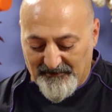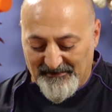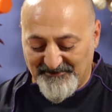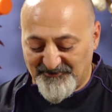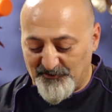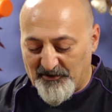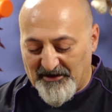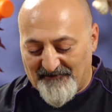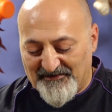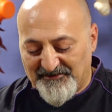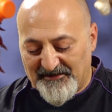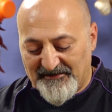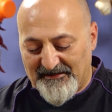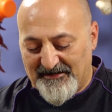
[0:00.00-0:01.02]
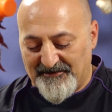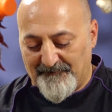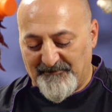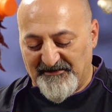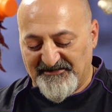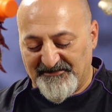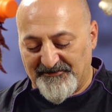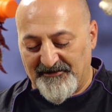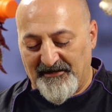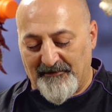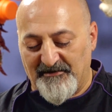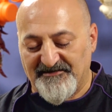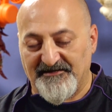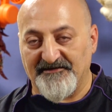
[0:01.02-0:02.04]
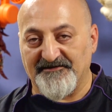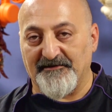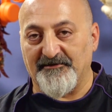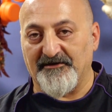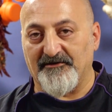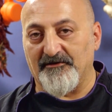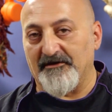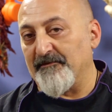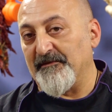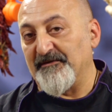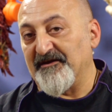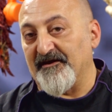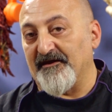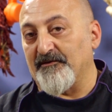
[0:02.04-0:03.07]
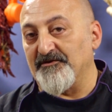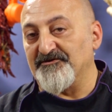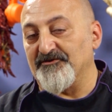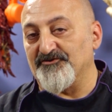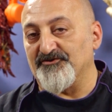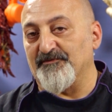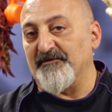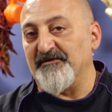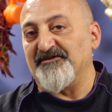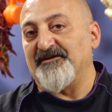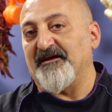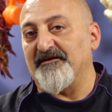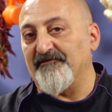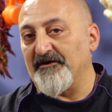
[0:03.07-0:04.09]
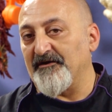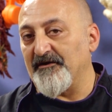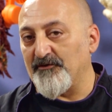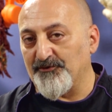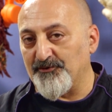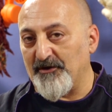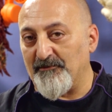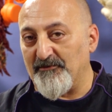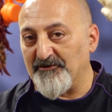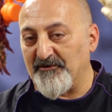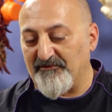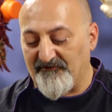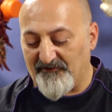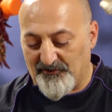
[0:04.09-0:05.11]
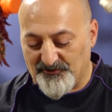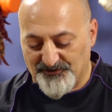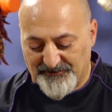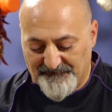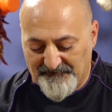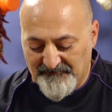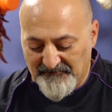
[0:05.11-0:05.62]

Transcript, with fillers: La zucca va tagliata a pezzettini abbastanza piccoli, ma perché questo ci permetterà di avere una cottura molto più veloce.